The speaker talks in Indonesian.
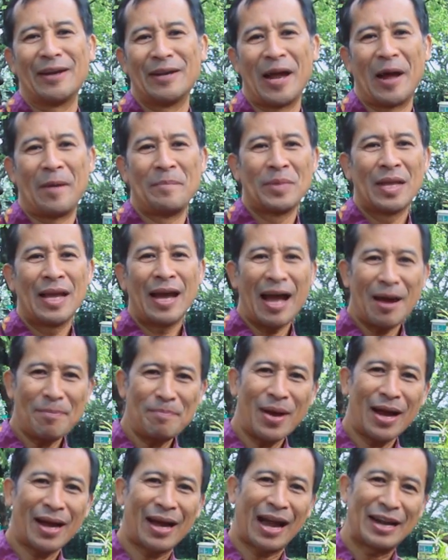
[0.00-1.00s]
Nah,
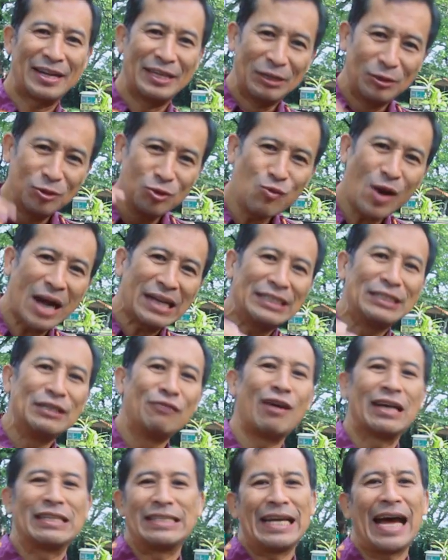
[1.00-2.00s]
apakah di ruang
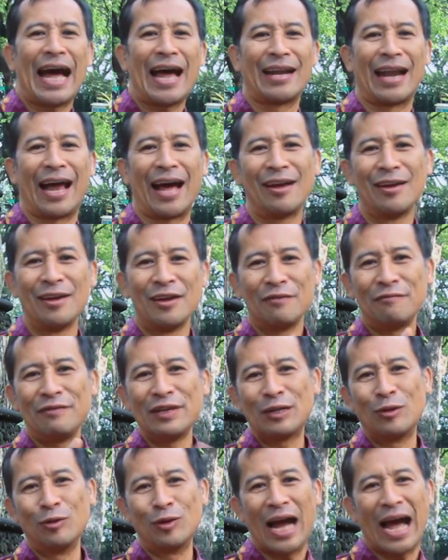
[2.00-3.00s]
jiwa si anak
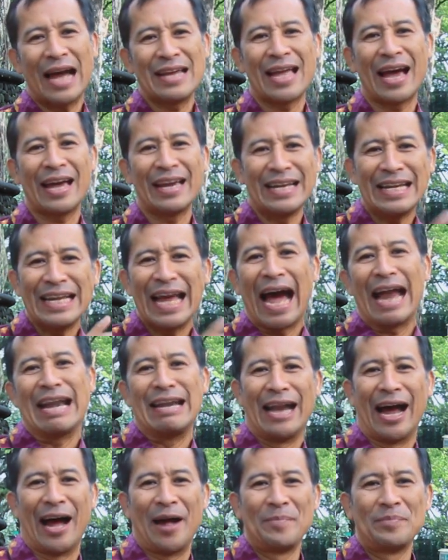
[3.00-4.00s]
figur ayah ini
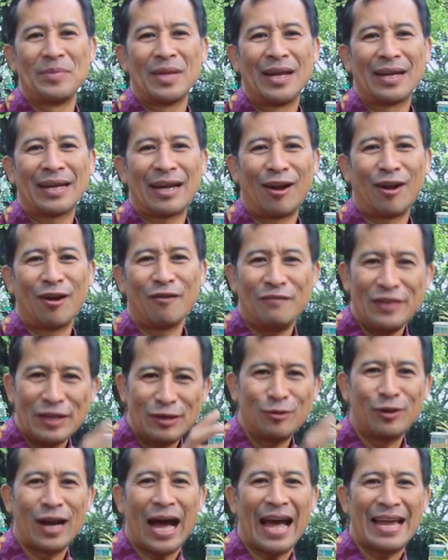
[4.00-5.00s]
ada? Kalau
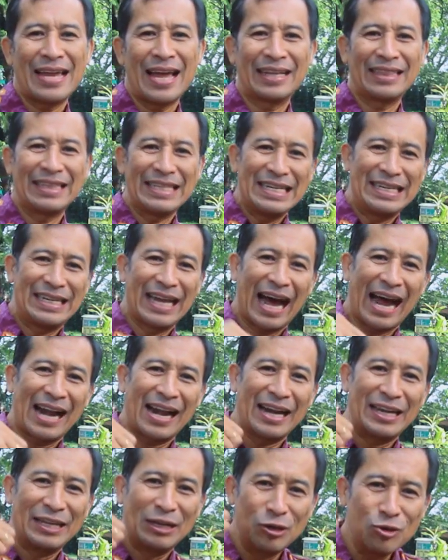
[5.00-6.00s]
figur ayah tidak
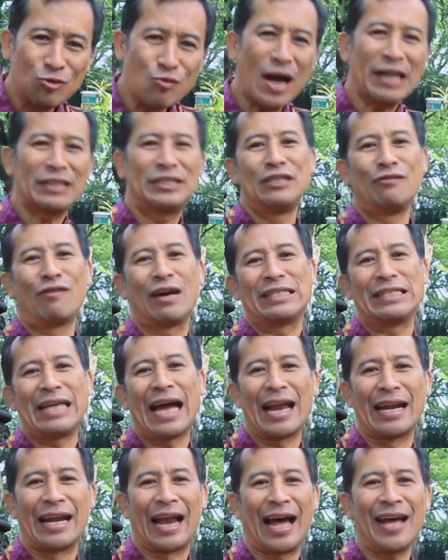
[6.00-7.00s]
ada di ruang jiwa si
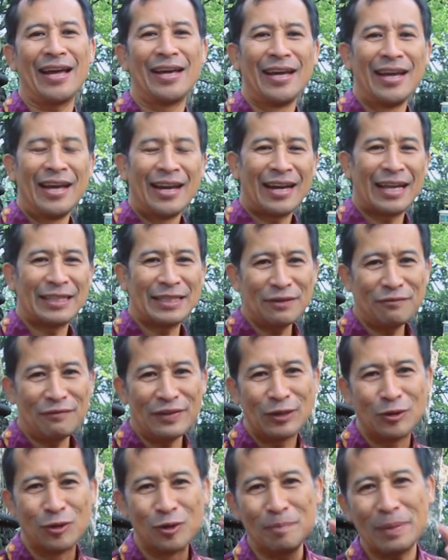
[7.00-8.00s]
anak, nanti
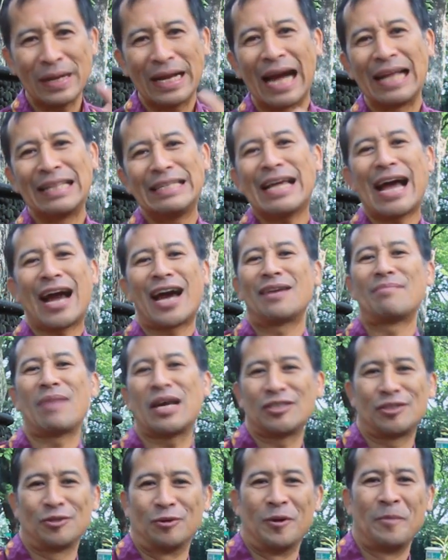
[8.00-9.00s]
figur pengganti akan
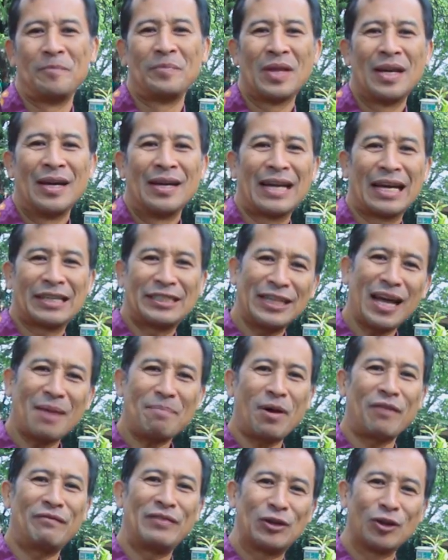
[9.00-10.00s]
masuk. Nah,
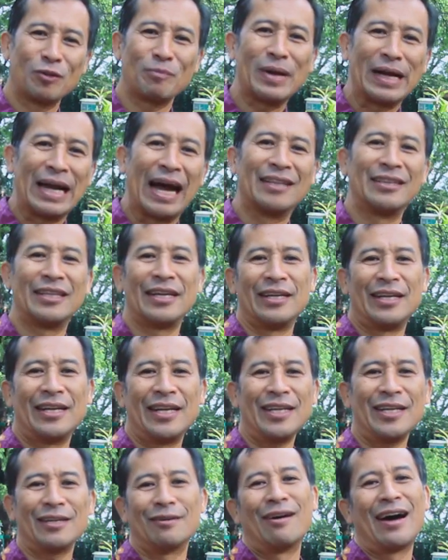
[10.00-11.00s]
siapa figur pengganti
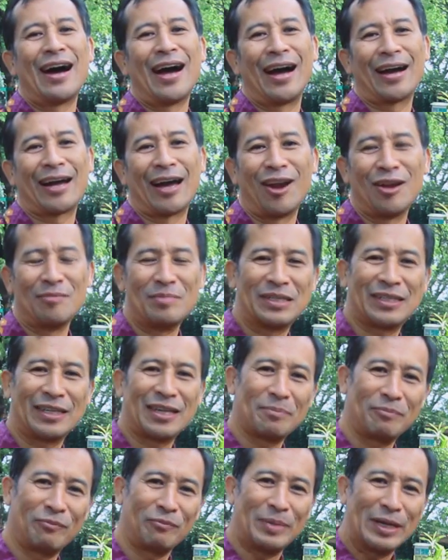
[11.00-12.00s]
ini? Wah, kalau
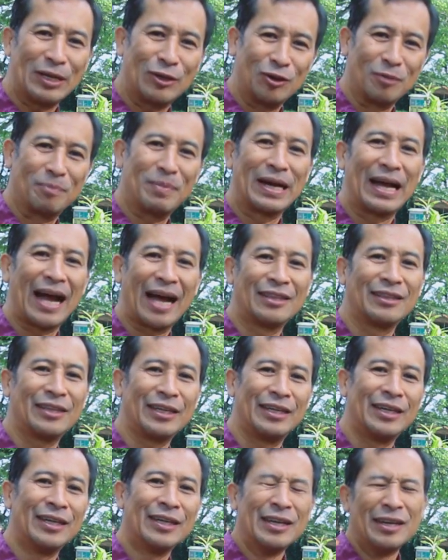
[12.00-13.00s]
misalnya figur
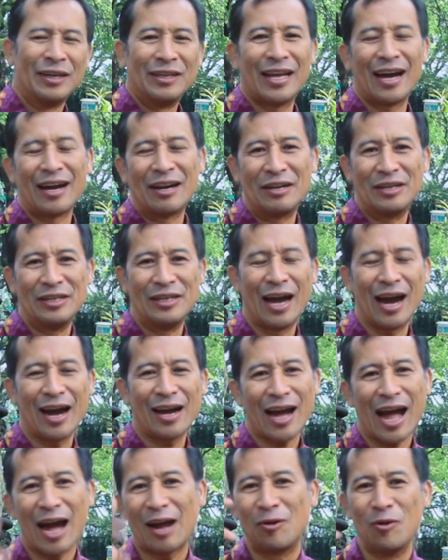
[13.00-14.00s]
pengganti yang dia
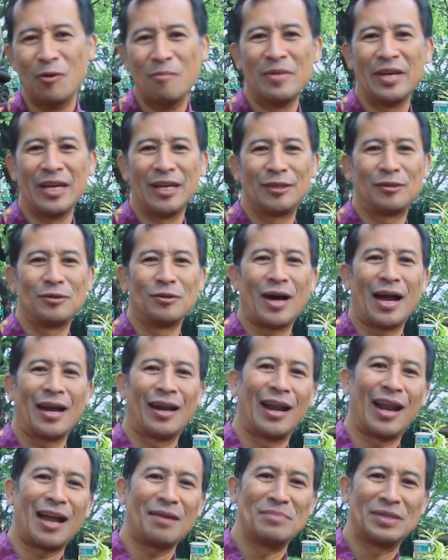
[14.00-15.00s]
kagumi itu
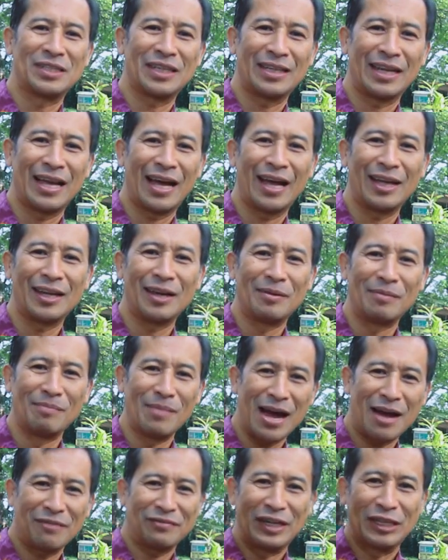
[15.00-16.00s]
adalah misalnya
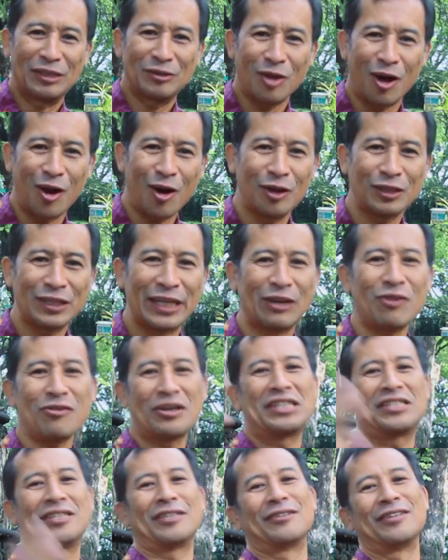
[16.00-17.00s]
maaf nih tokoh
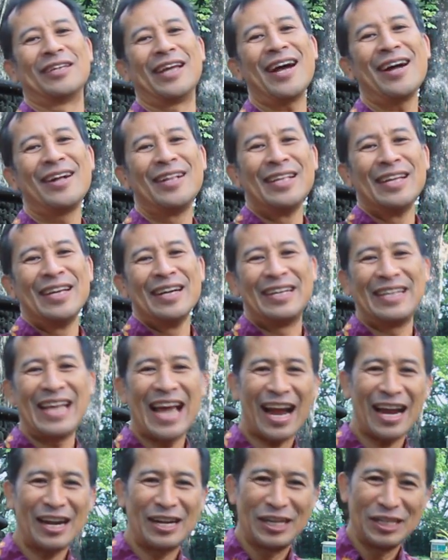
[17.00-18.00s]
teroris gitu ya
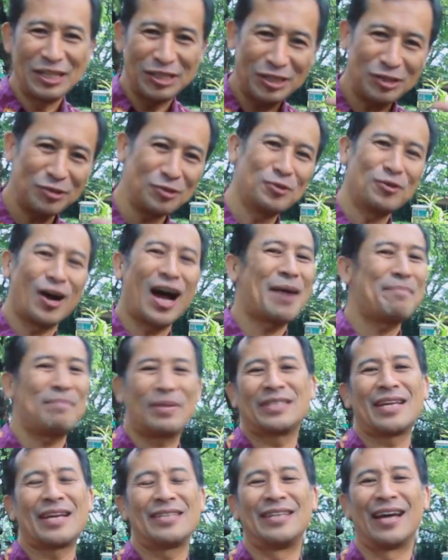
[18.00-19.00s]
dia akan disuruh apa
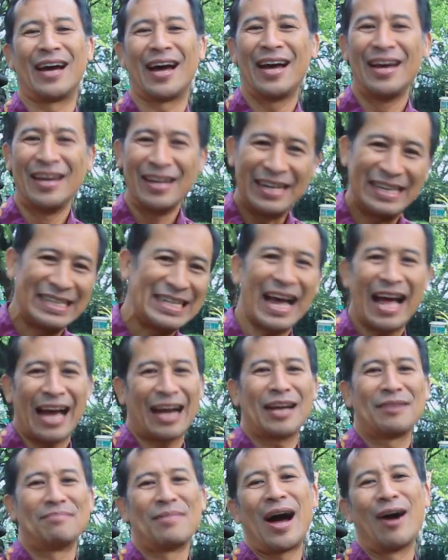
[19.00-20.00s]
saja dia
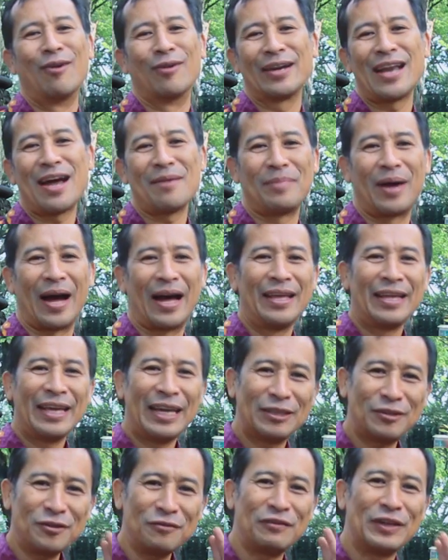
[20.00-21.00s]
akan mau kenapa
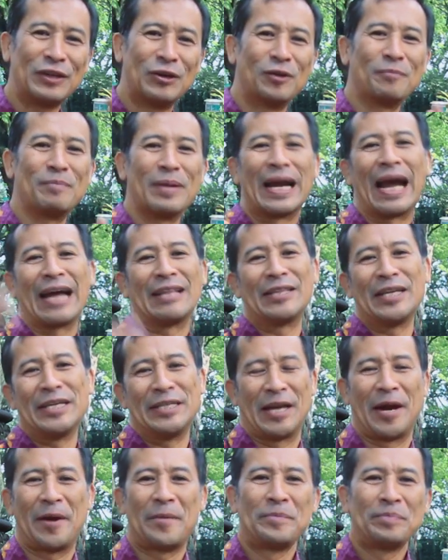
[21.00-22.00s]
itu figur penggantinya